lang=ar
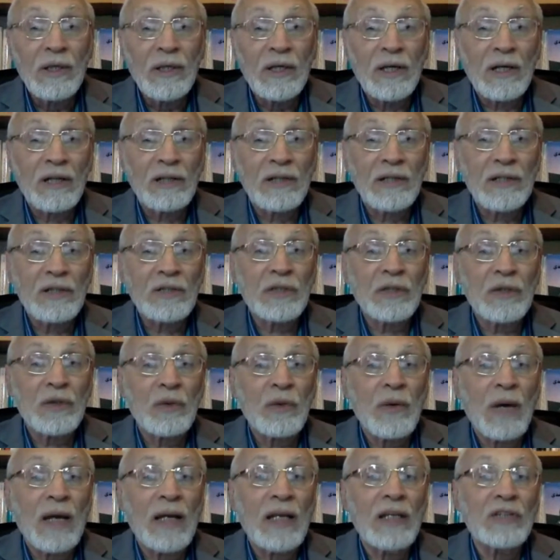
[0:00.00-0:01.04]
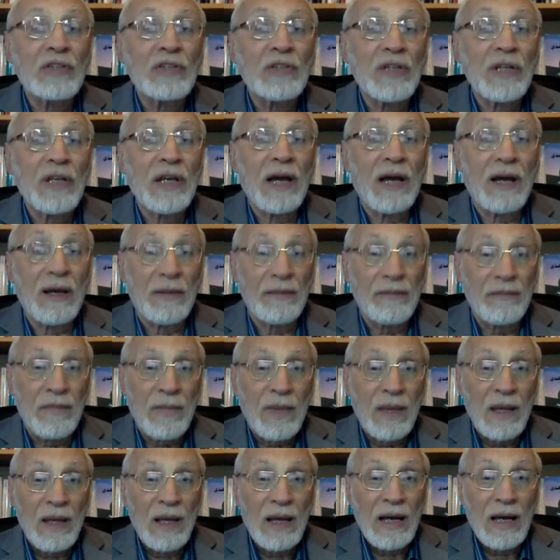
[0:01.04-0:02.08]
يقتصر على الشيعة
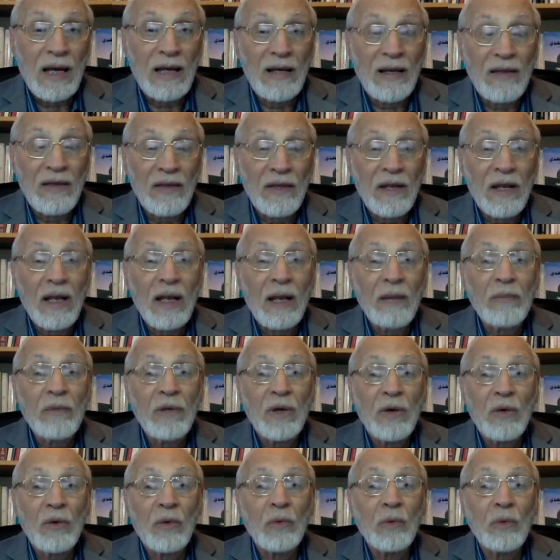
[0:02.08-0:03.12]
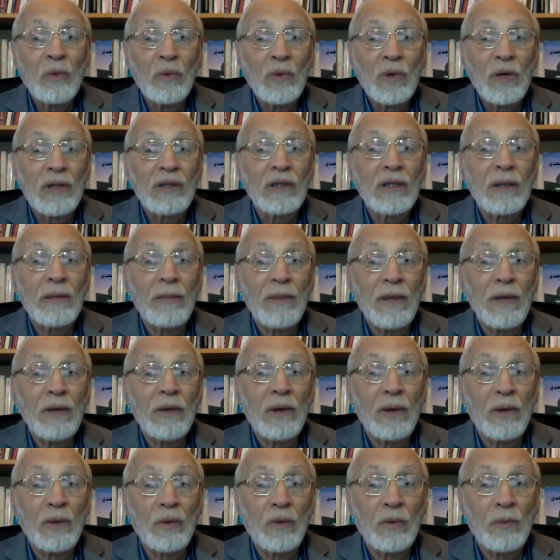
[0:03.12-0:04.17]
الذين لم يكونوا قد
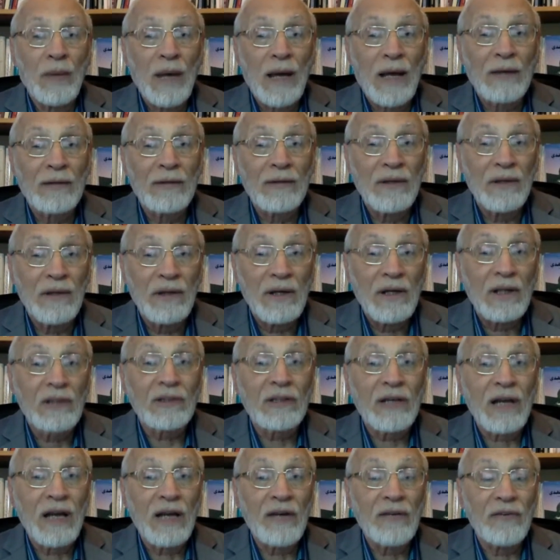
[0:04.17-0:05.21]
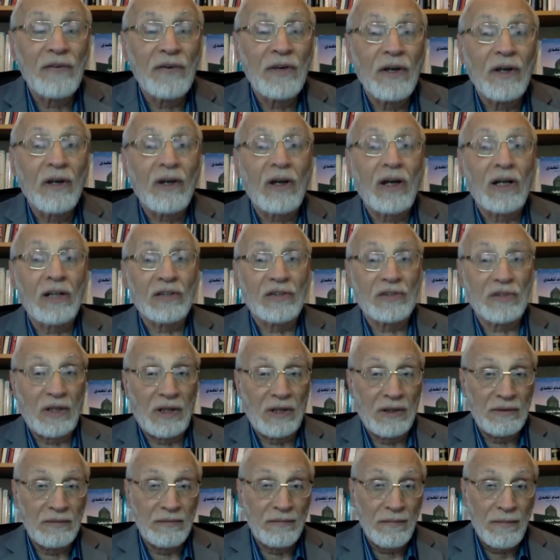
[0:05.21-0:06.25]
تبلوروا بعد كطائفة
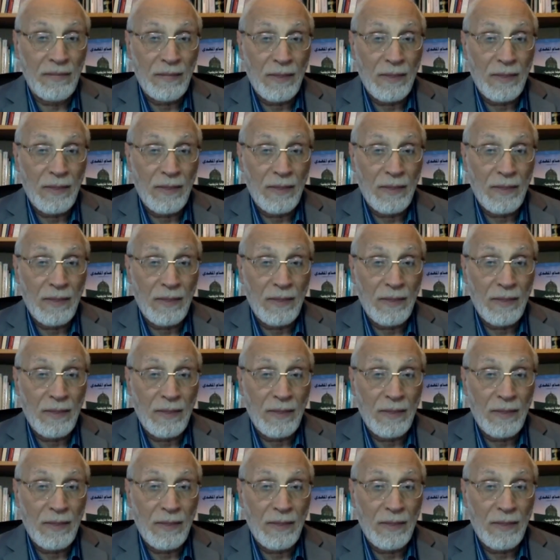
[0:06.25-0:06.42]
خاصة